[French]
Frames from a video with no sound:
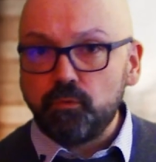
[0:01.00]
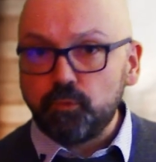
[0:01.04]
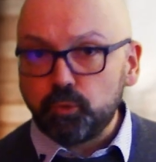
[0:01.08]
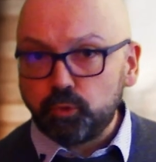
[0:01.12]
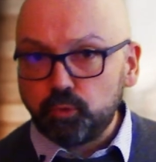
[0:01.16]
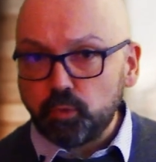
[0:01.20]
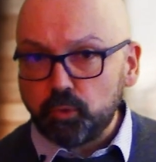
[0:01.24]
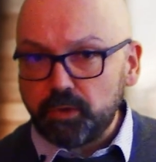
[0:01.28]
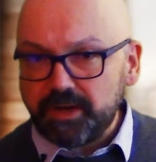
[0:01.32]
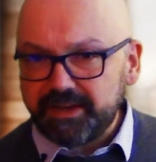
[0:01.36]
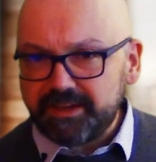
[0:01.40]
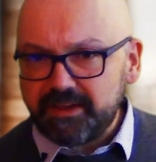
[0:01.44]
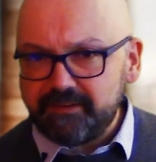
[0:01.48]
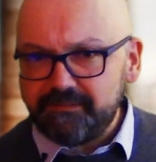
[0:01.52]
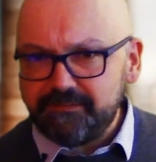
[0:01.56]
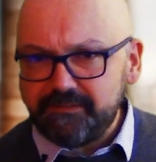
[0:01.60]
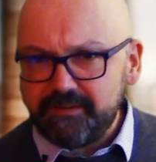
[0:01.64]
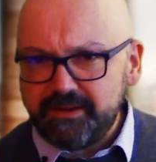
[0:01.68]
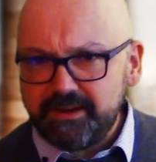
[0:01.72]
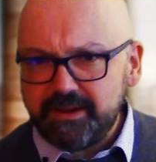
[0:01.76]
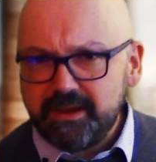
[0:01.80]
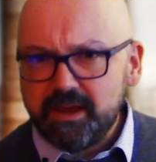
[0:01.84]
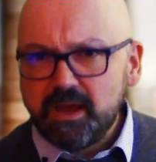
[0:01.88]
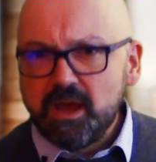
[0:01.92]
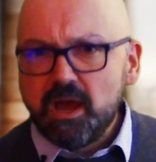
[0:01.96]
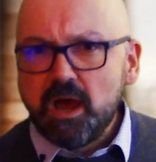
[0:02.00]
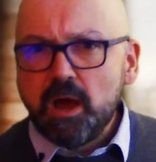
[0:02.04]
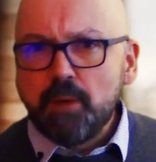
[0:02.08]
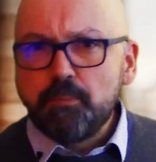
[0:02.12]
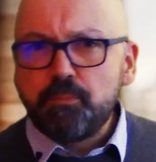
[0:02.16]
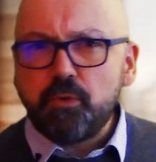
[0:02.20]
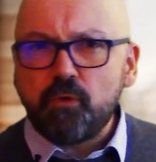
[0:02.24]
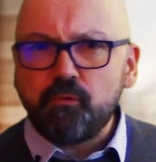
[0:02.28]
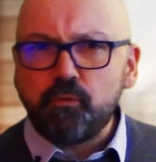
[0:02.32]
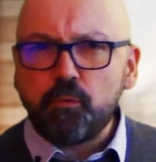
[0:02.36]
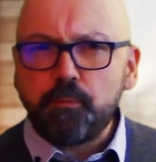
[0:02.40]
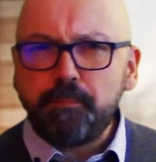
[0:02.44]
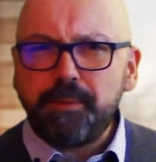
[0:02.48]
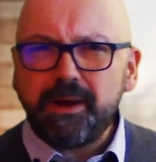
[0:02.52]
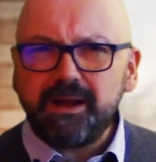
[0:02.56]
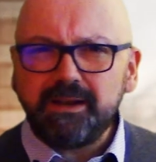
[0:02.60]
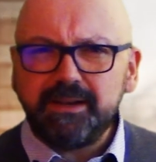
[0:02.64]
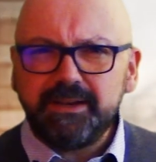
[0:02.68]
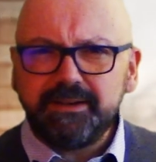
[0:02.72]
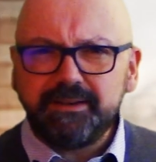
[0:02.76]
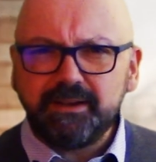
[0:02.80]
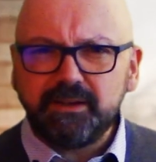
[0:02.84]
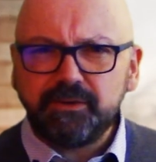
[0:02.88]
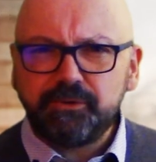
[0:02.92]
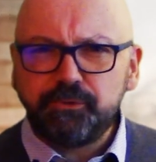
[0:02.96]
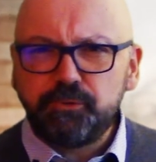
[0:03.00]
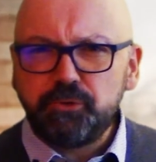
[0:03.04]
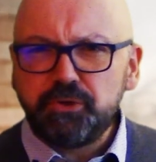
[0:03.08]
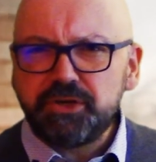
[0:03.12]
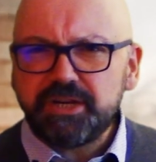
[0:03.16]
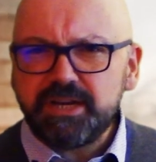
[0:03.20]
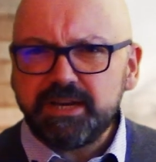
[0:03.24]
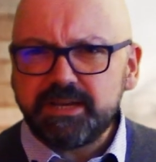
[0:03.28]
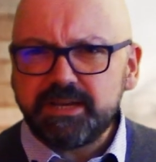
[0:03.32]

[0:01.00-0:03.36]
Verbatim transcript: autour d'un café pour vous parler d'un sujet